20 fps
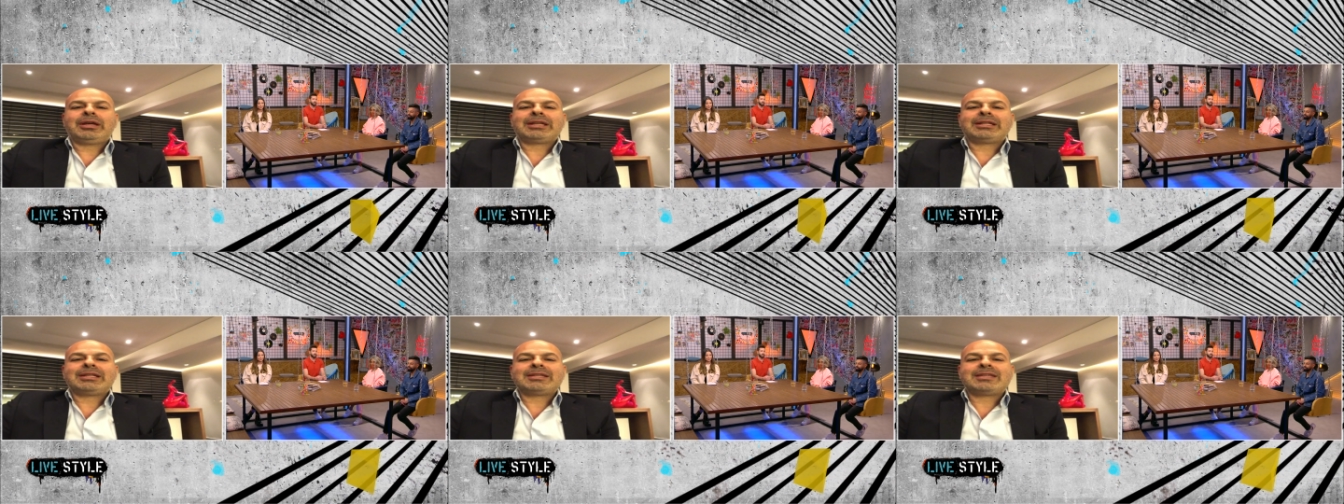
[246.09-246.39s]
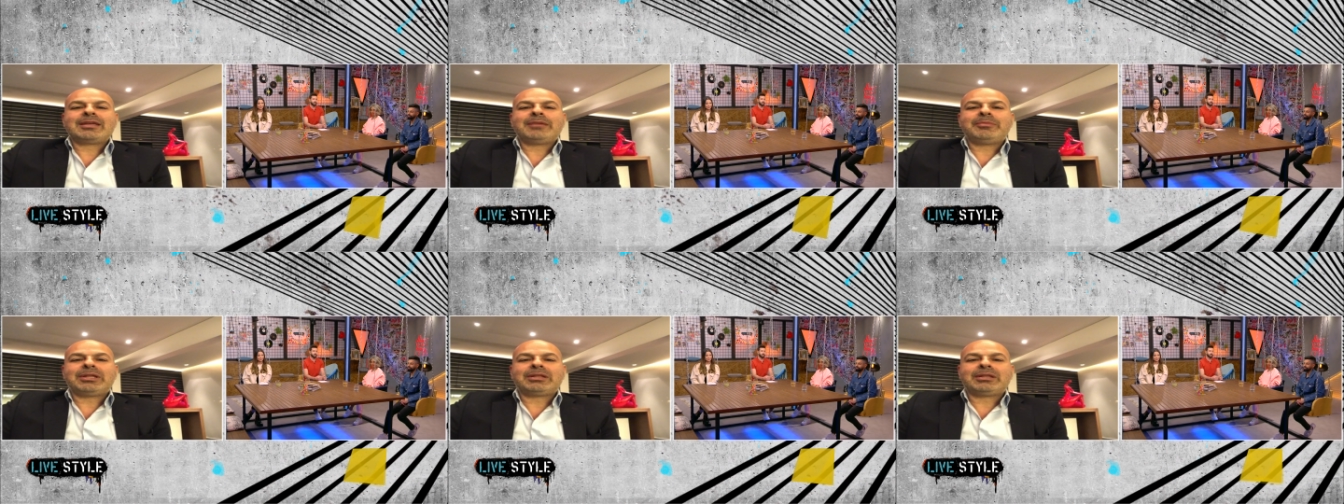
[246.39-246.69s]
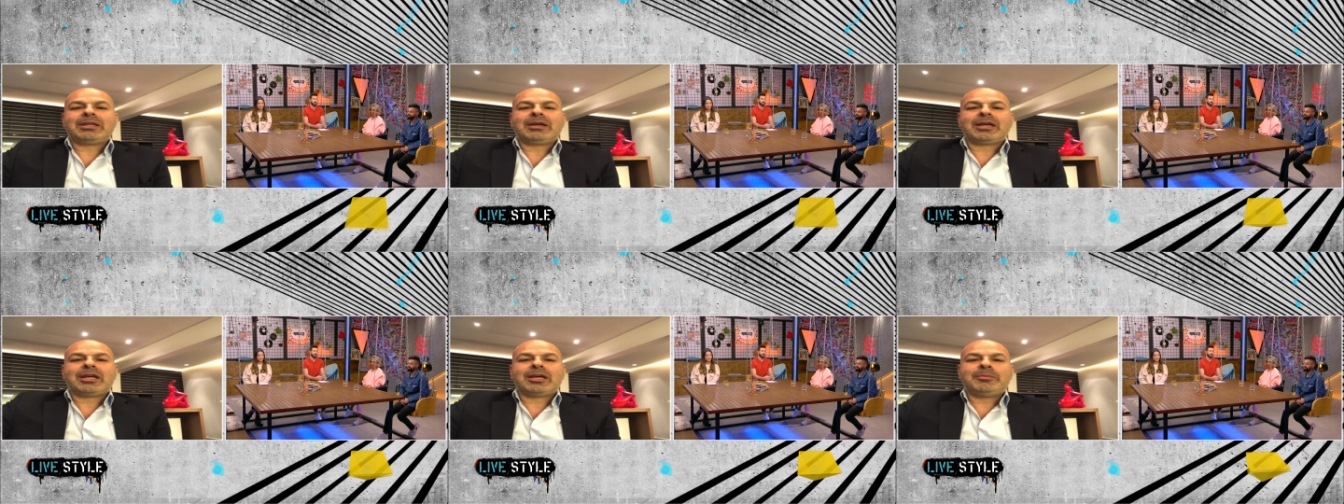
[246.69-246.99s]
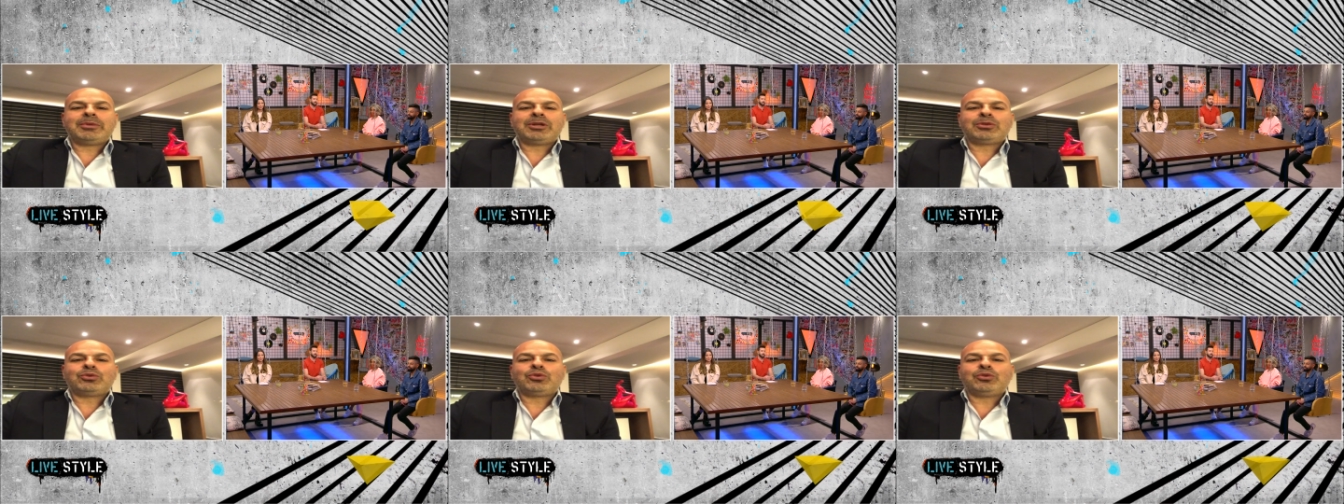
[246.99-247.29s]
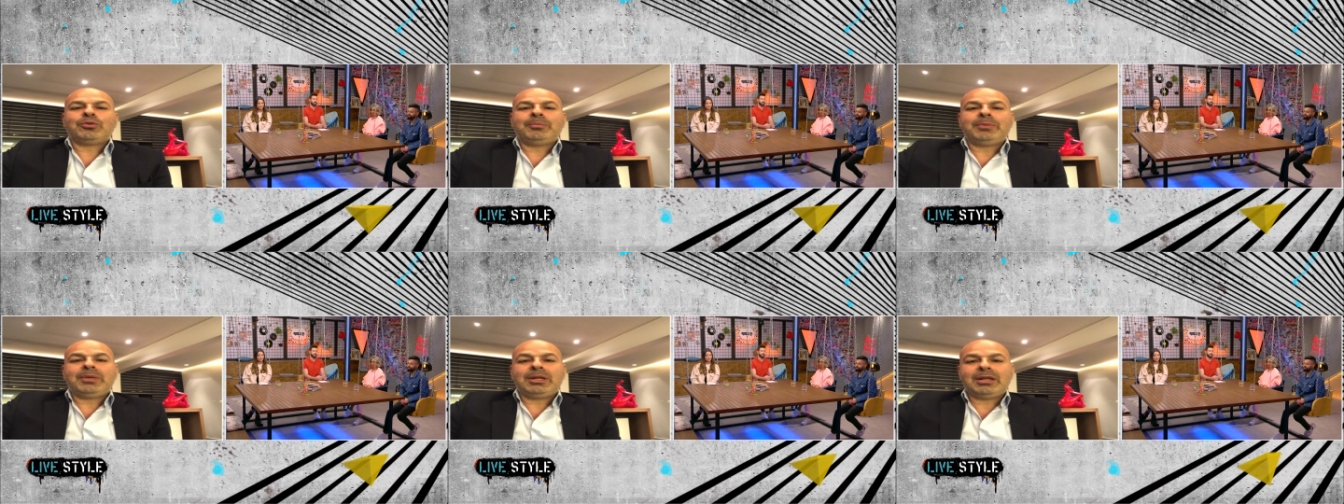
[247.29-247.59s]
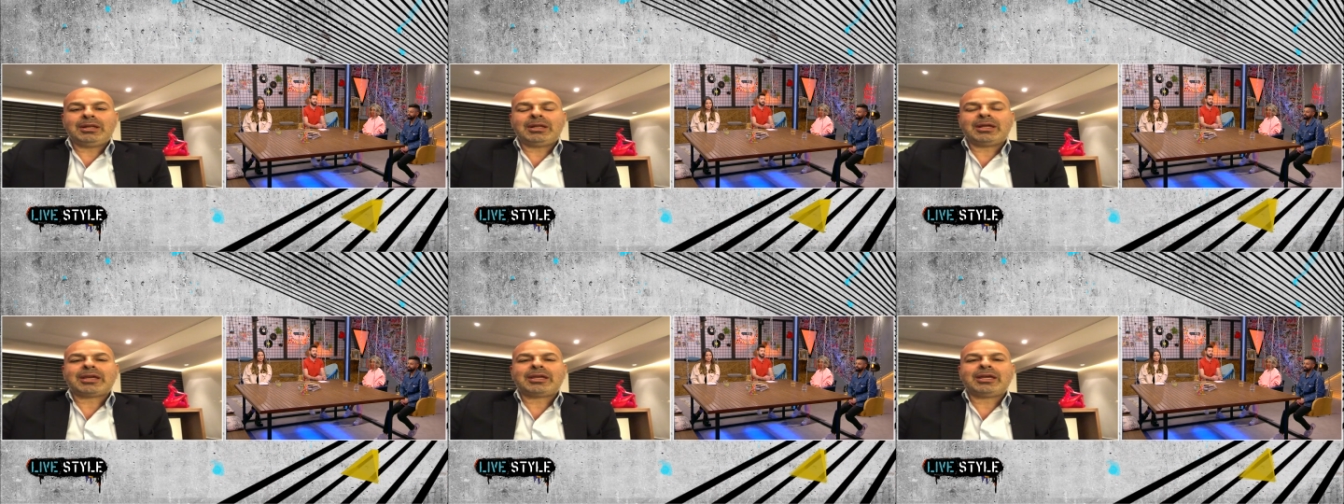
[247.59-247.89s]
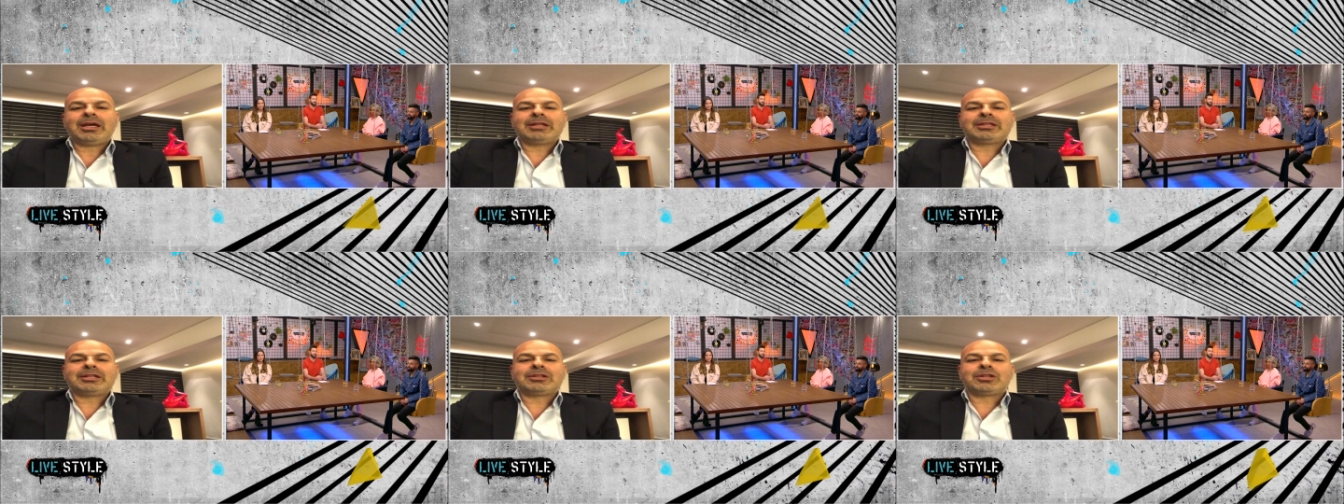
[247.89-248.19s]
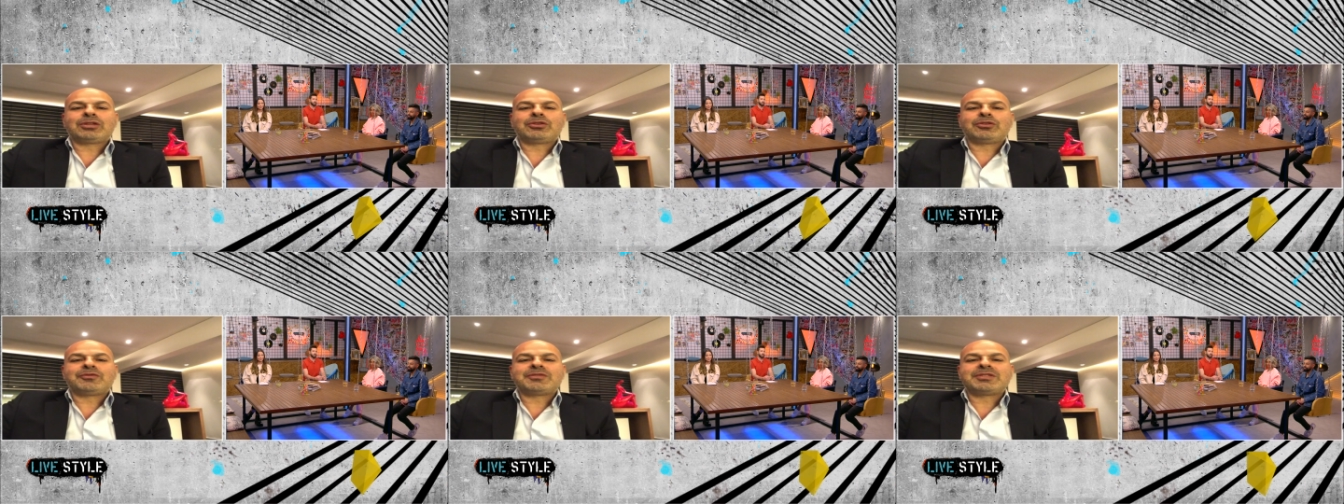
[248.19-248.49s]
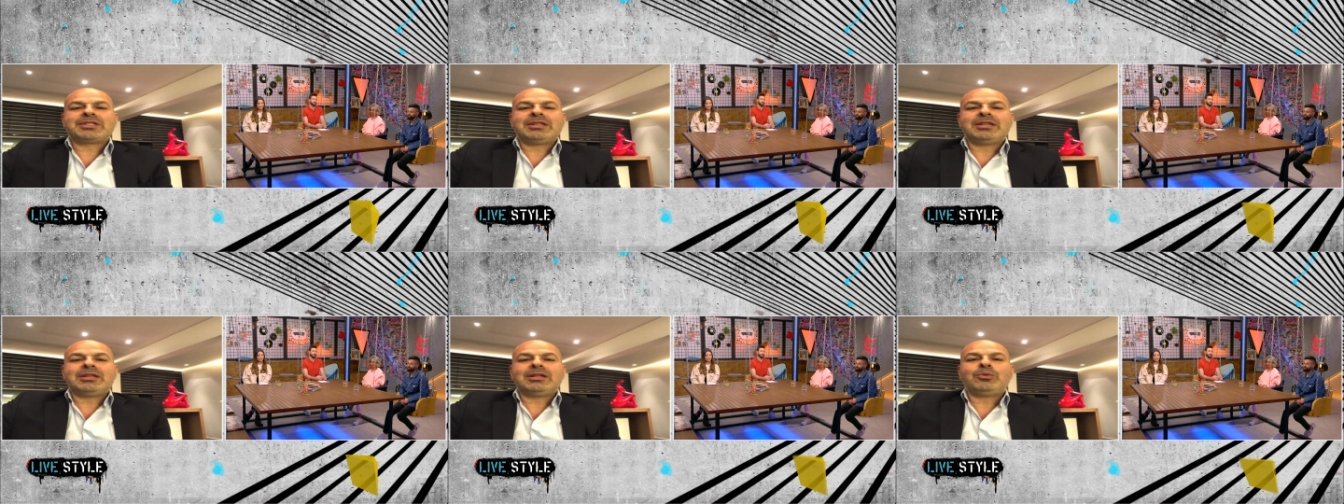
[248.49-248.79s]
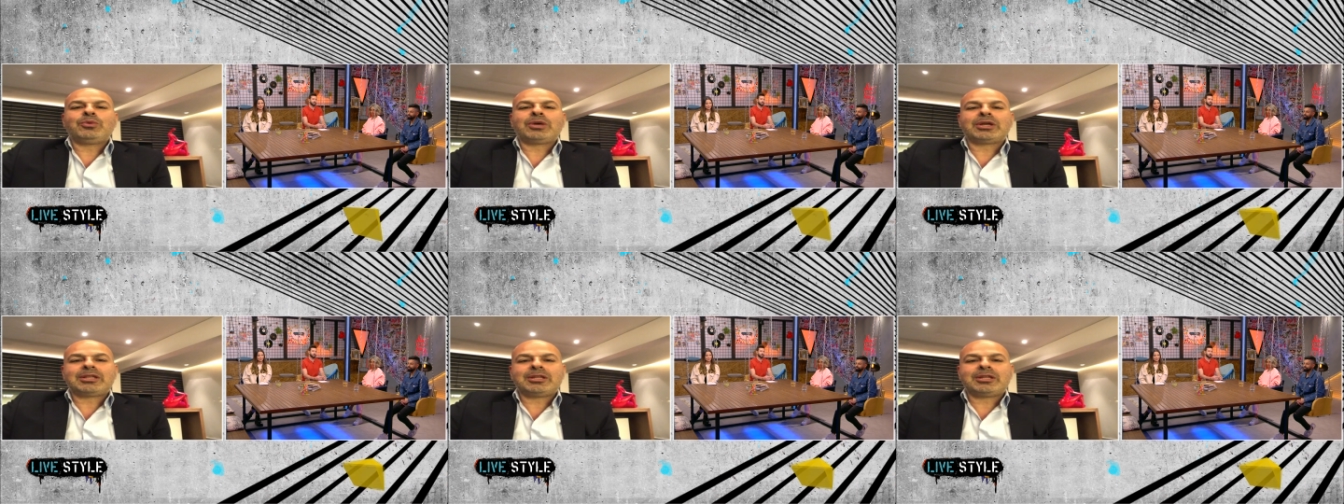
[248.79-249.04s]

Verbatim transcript: اكتسبت خبرته بالخياطه والتفصيل